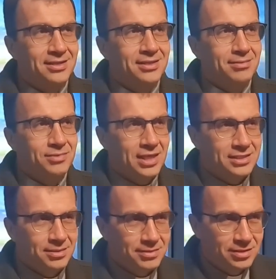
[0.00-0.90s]

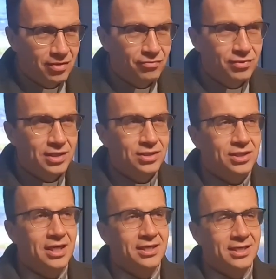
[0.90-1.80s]
Tymczasem znowu
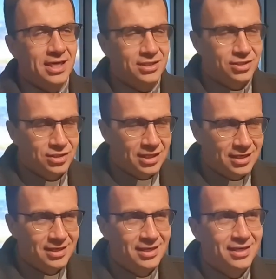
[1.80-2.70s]
jeszcze i jeszcze
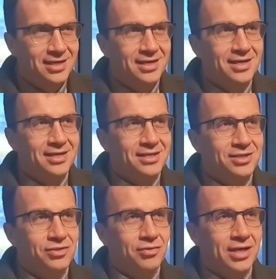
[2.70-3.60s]
i
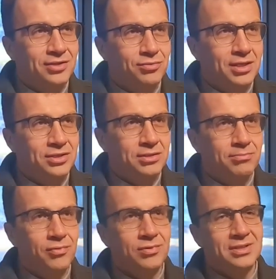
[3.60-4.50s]
się okazuje, że
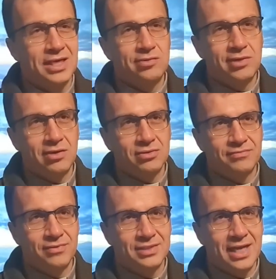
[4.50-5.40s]
Bóg znajduje
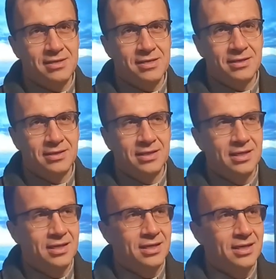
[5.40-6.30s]
rozwiązanie
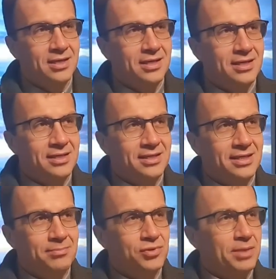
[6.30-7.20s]
i,
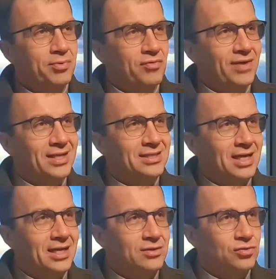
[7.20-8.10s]
i
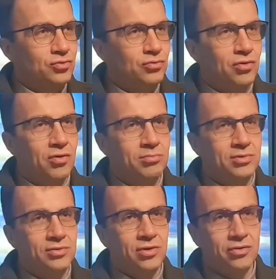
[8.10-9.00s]
przeprowadza suchą
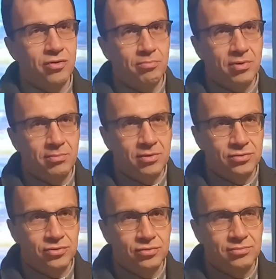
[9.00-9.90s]
nogą po
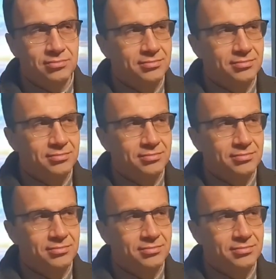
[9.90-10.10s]
morzu,